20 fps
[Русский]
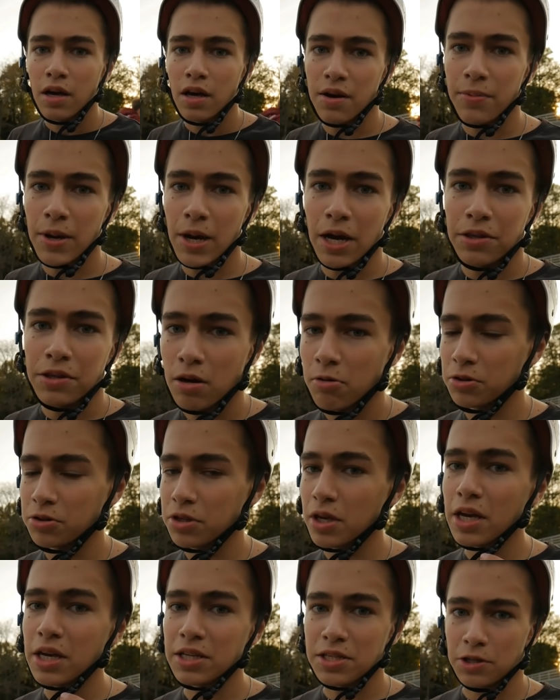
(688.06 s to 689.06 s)
Ребят,
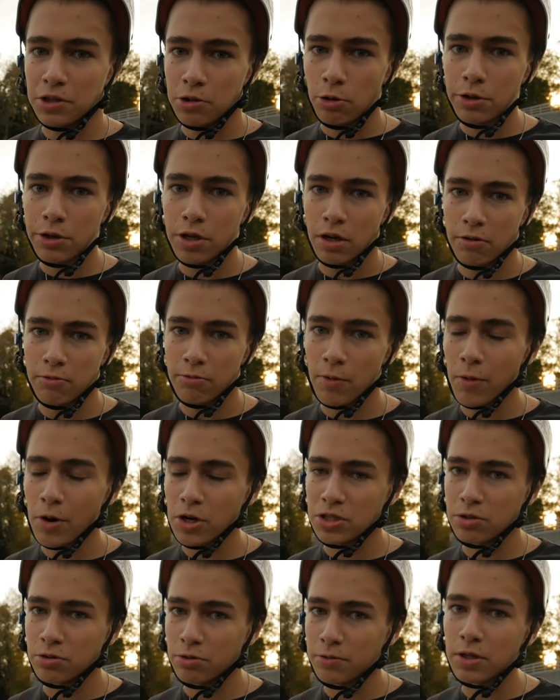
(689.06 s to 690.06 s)
вот эти трюки вы
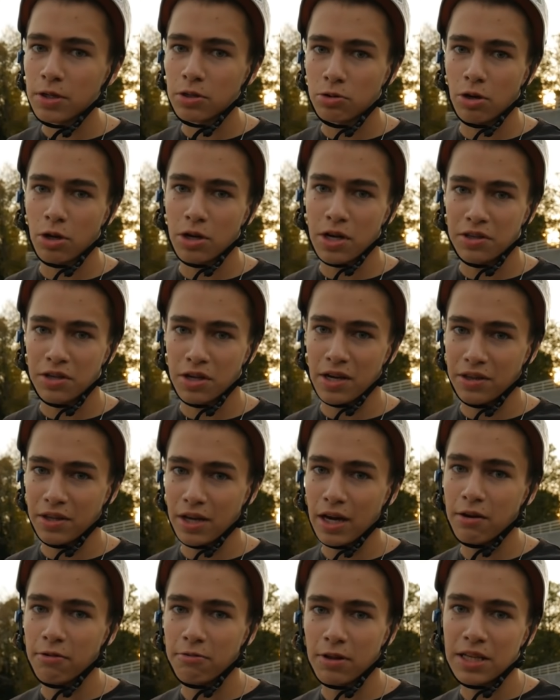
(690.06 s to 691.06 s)
можете увидеть только на
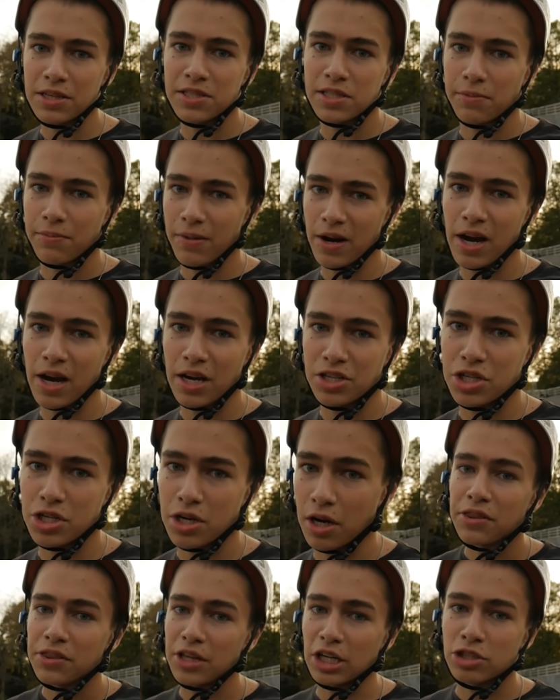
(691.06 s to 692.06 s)
канале Влада
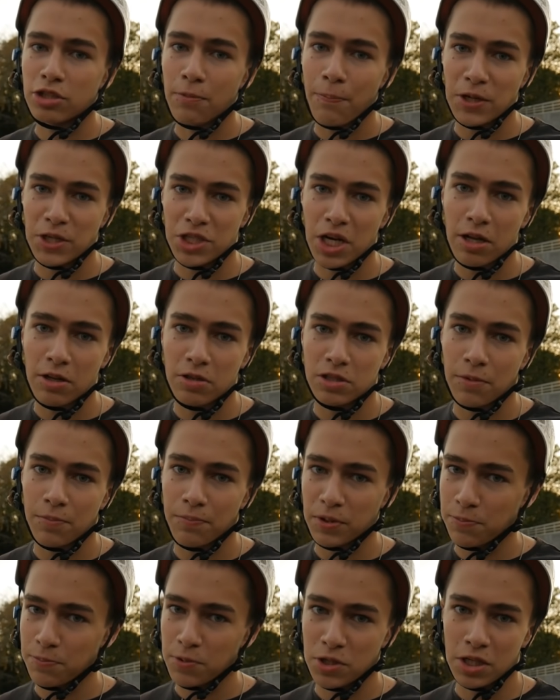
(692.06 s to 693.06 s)
Самокатчика. Так что, пожалуйста,
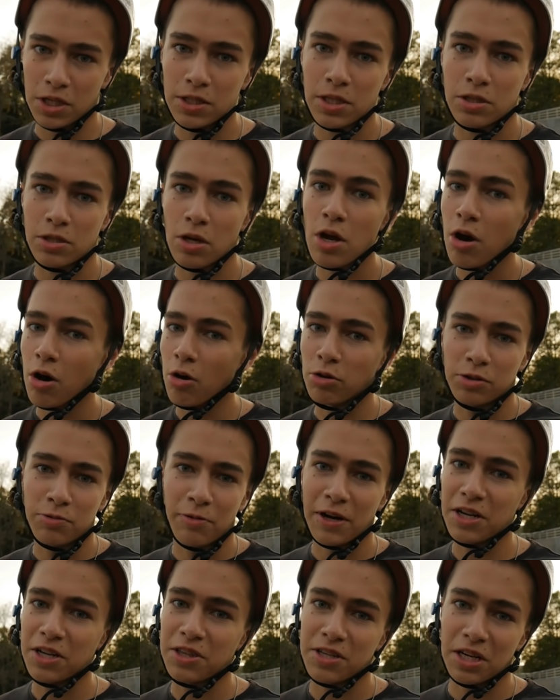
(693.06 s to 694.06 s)
подпишитесь, он
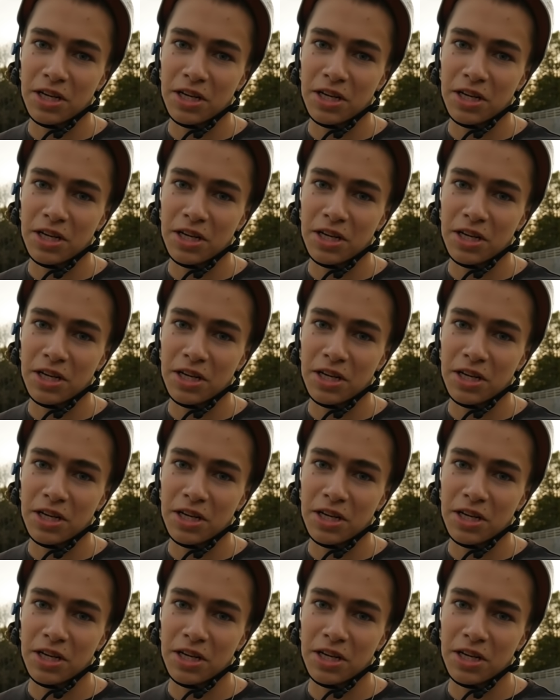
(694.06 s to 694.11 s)
творит